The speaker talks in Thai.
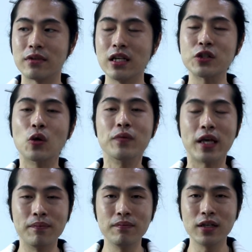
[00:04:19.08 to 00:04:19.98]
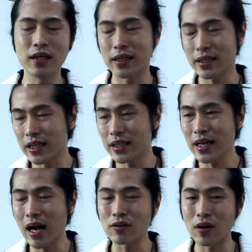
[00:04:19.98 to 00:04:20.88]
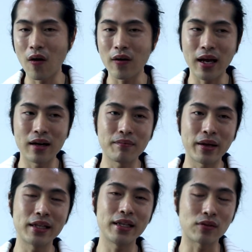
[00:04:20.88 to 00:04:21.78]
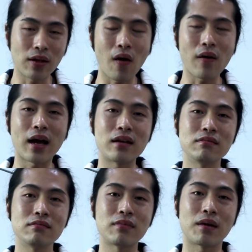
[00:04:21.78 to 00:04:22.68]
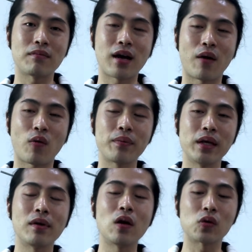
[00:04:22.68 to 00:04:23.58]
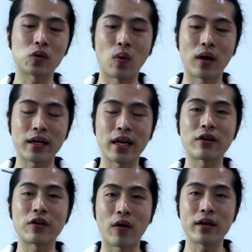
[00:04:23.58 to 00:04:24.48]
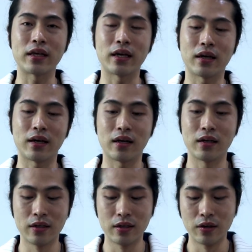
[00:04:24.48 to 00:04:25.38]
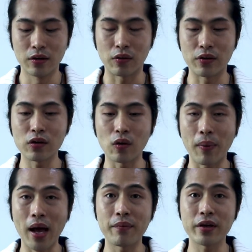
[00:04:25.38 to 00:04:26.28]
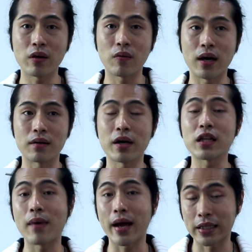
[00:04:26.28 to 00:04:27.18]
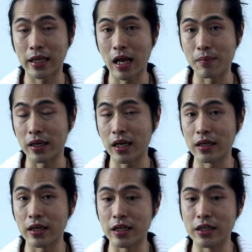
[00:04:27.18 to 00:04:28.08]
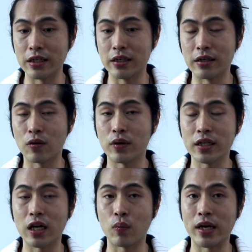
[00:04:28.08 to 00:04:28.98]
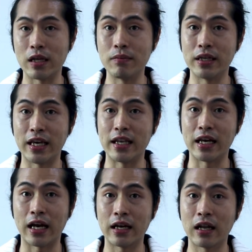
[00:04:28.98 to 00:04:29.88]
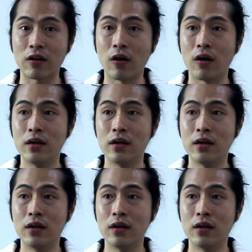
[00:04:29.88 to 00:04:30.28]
เรื่องยุ่มยิ้มเรื่องกินข้าวทะเลาะกันไปเที่ยวทะเลาะกันแบบความเห็นไม่ลงตัวเล็ก ๆน้อยๆอย่างเงี้ยฮะส่วนเรื่องสุขภาพให้ระวังไม่สบายกระทันหันเหมือนกันในคนที่เกิดวันนี้มีเกณฑ์อย่างนั้น แล้วก็